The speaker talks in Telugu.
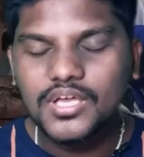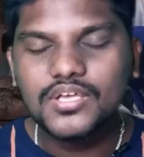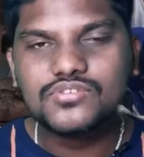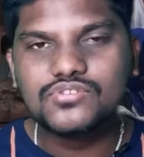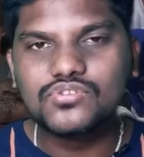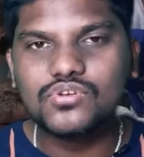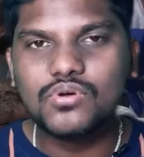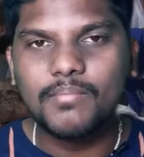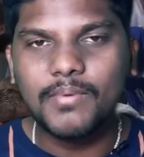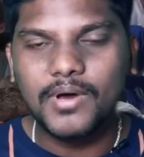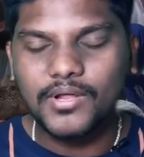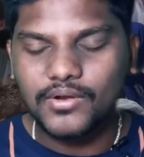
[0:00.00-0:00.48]

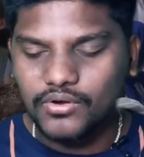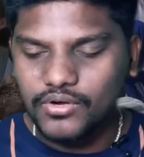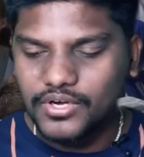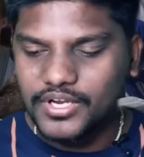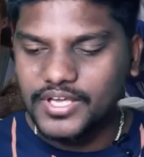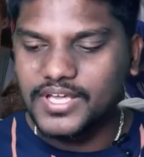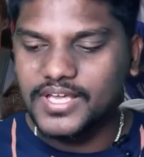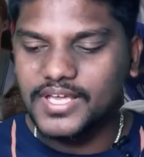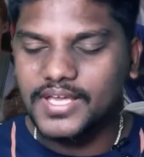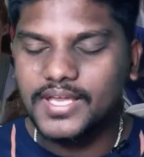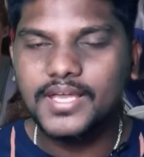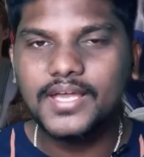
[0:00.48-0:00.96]
సో
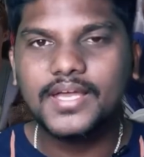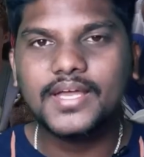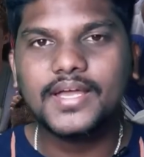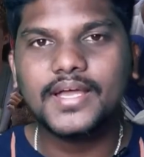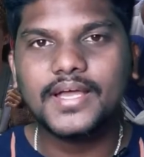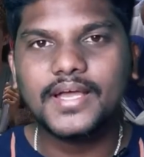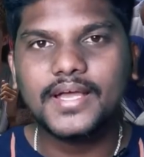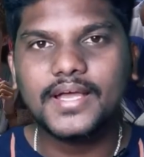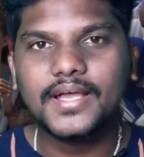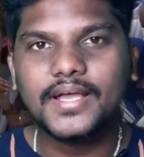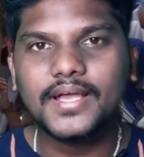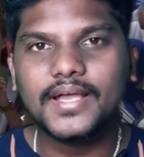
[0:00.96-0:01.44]
మనోడికి
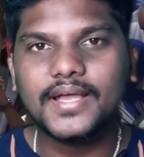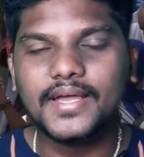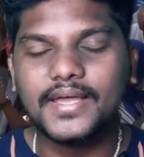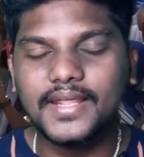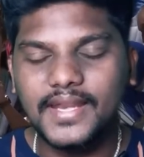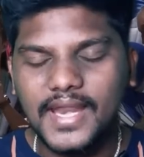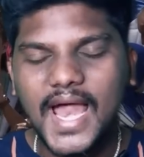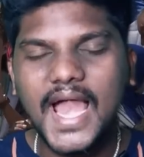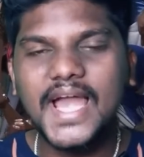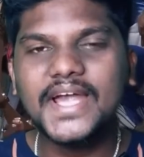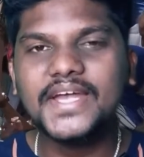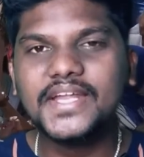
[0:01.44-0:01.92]

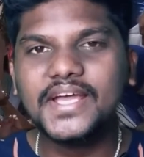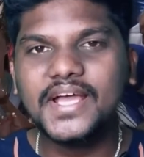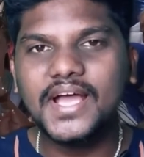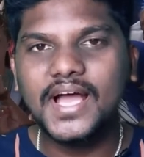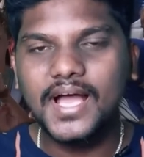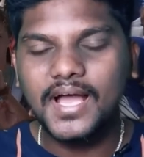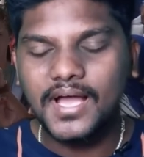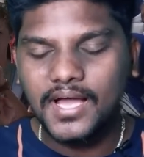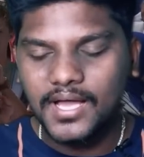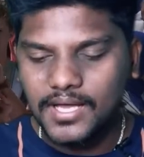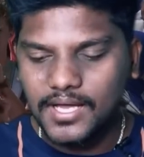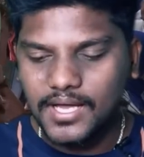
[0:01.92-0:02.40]

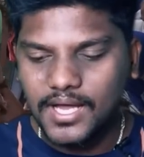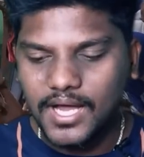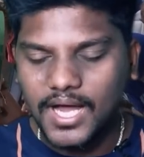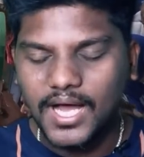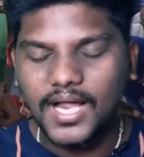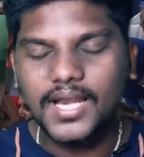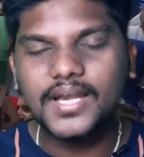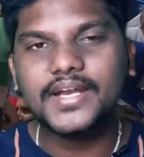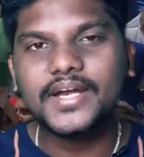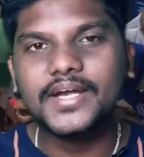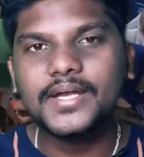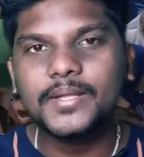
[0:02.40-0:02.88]
గ్రాండ్గా
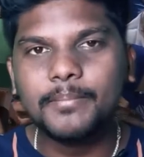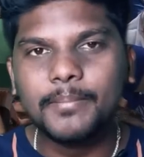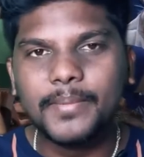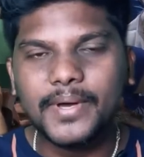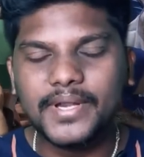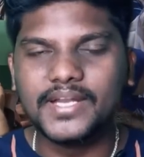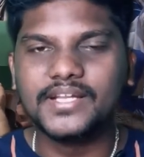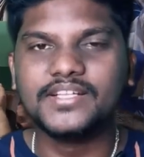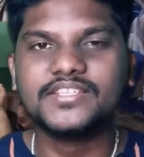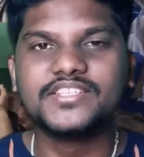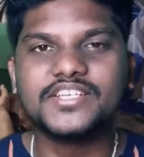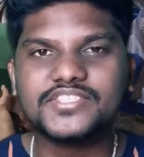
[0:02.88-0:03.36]
ఆల్రెడీ
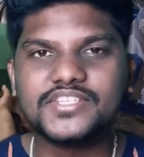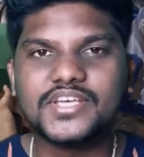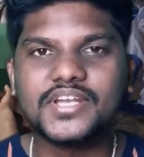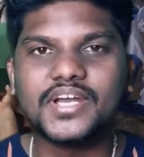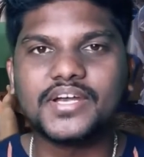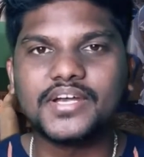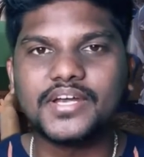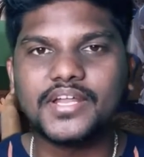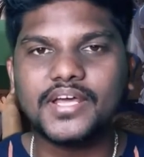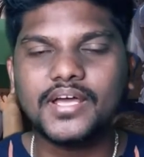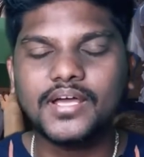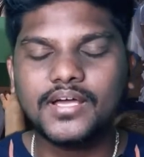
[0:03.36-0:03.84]
బరీల్
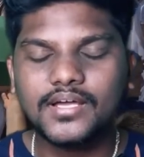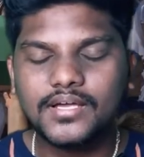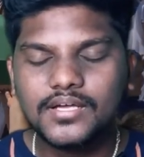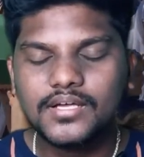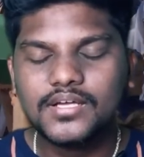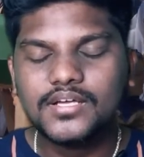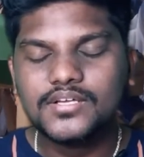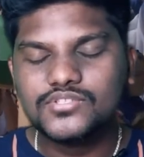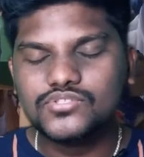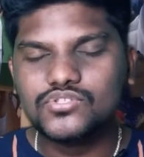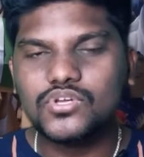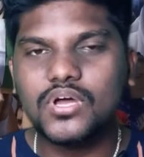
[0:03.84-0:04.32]
చేశారంట
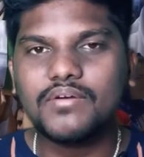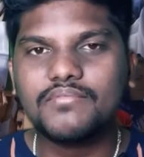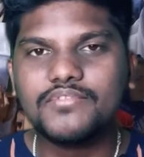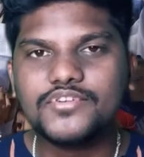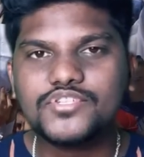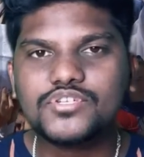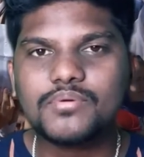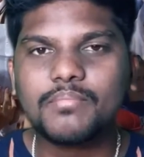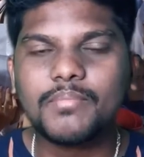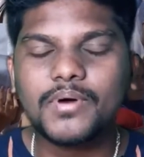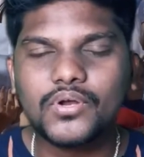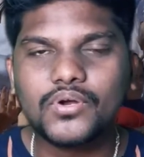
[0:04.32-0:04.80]
సో ఆ
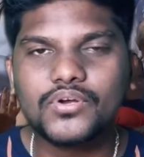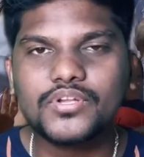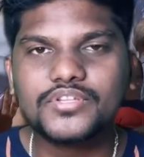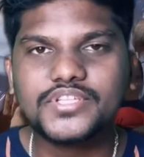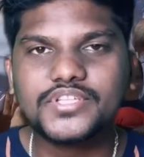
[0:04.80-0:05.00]
విషయం మనోడు